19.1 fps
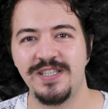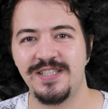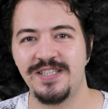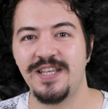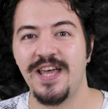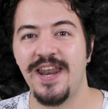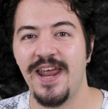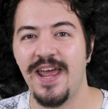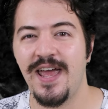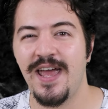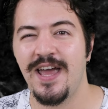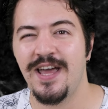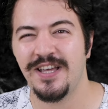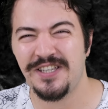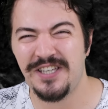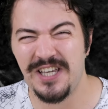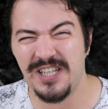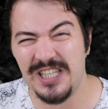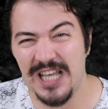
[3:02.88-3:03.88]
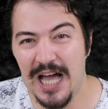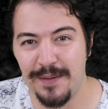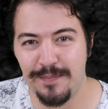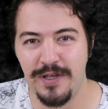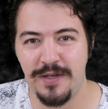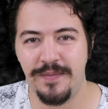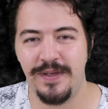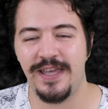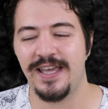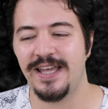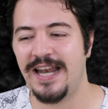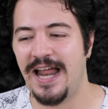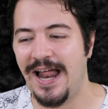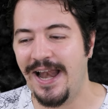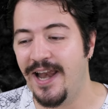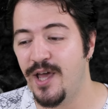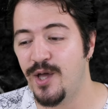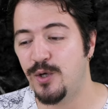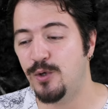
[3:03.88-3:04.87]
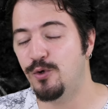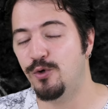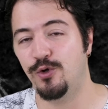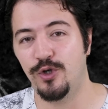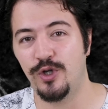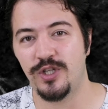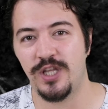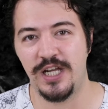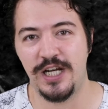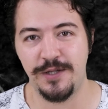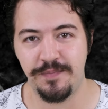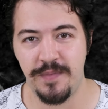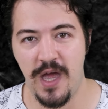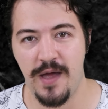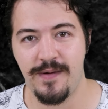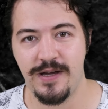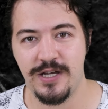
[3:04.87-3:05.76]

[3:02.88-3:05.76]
sizlere kitabi bilgilerle ürünü tanıtmaya